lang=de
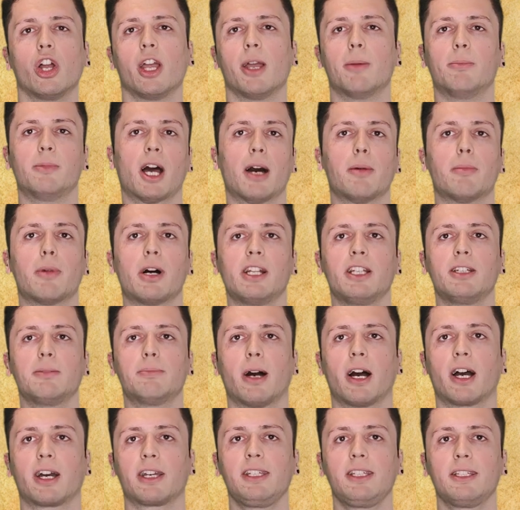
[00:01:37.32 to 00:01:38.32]
Im damaligen
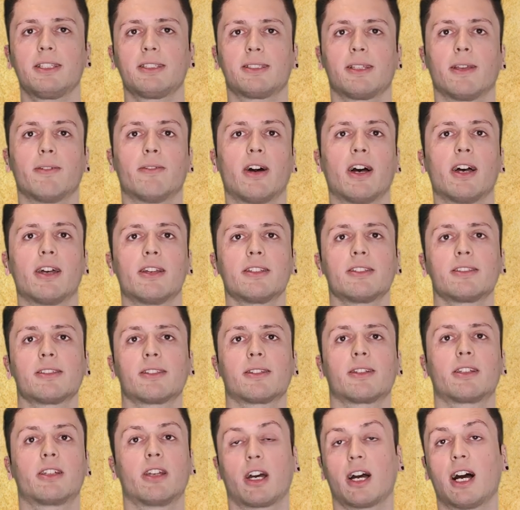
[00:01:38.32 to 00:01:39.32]
Paris war
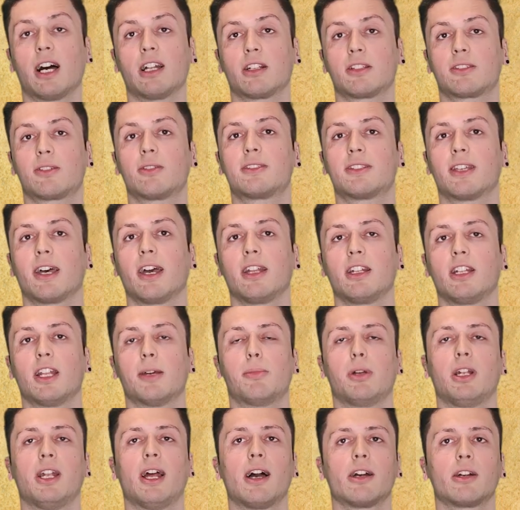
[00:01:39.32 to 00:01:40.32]
es, gerade zu Zeiten der
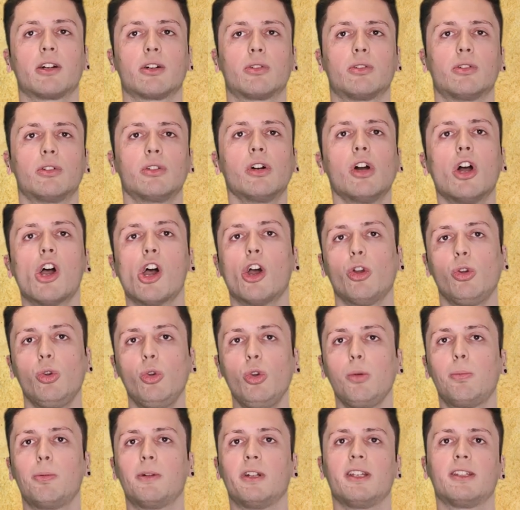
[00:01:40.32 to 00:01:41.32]
Belagerung,
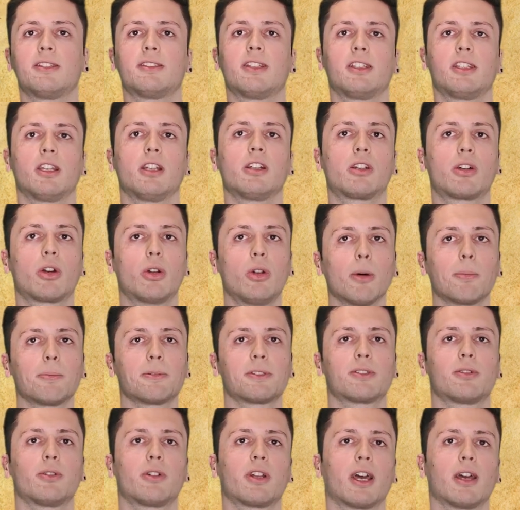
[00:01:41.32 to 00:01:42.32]
üblich, sich in
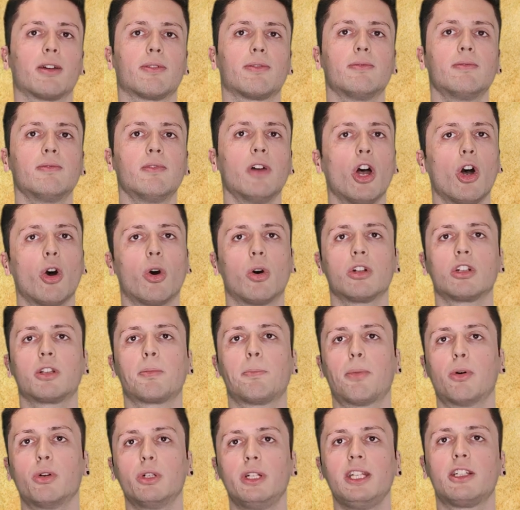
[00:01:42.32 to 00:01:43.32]
Clubs zu treffen
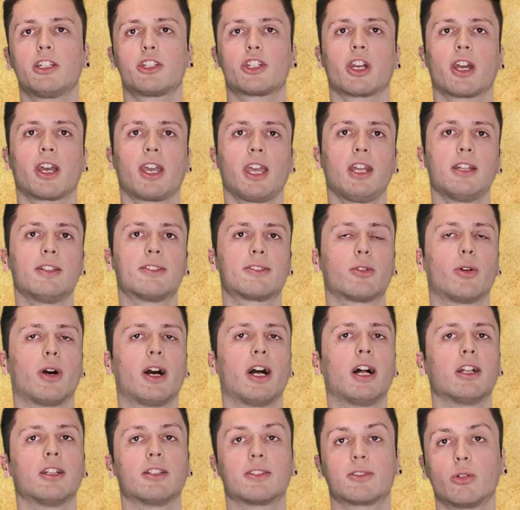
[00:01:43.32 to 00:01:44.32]
und politische Reden zu
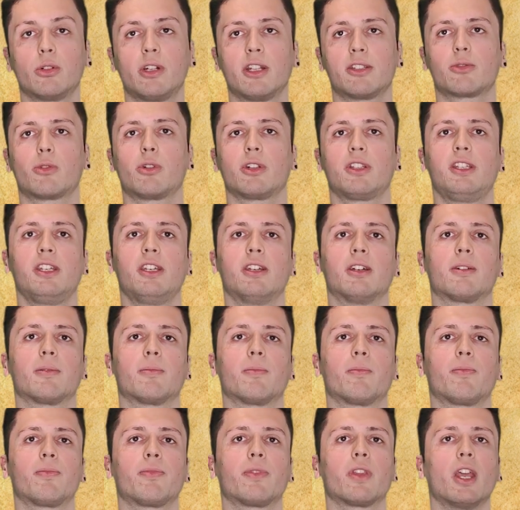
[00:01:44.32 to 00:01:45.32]
halten, zu diskutieren.
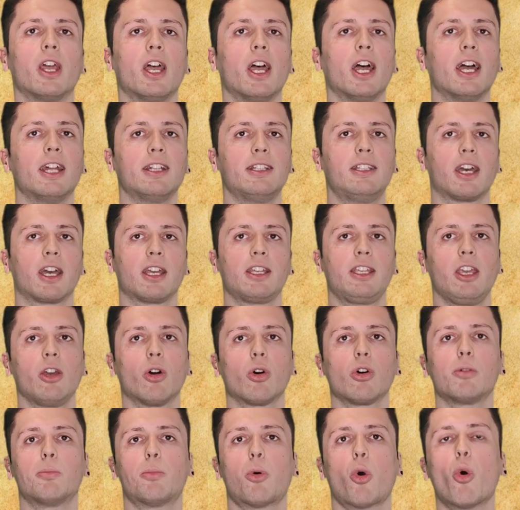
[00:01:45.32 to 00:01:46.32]
Die
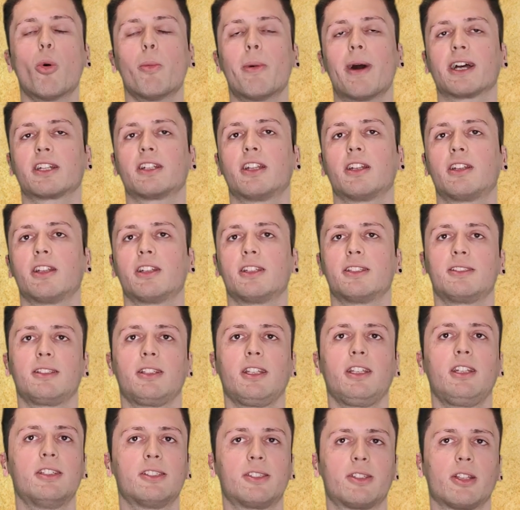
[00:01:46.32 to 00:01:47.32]
Regierung beobachtete
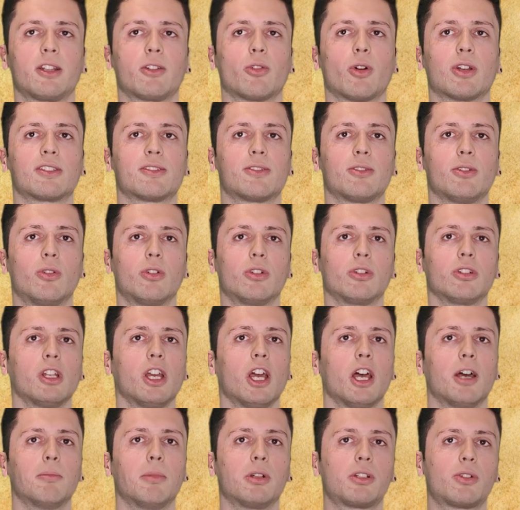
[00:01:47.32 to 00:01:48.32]
die Situation
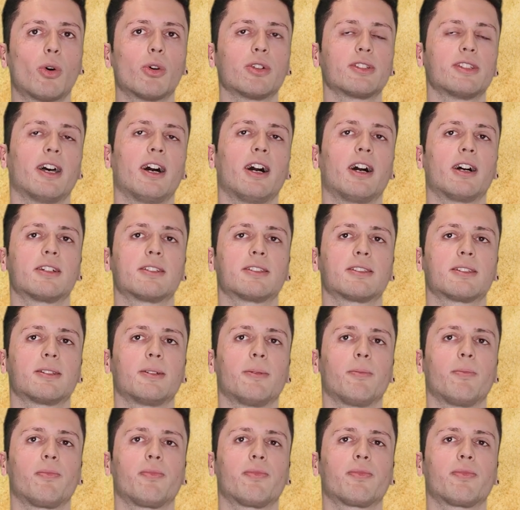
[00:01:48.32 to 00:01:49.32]
mit großer Angst.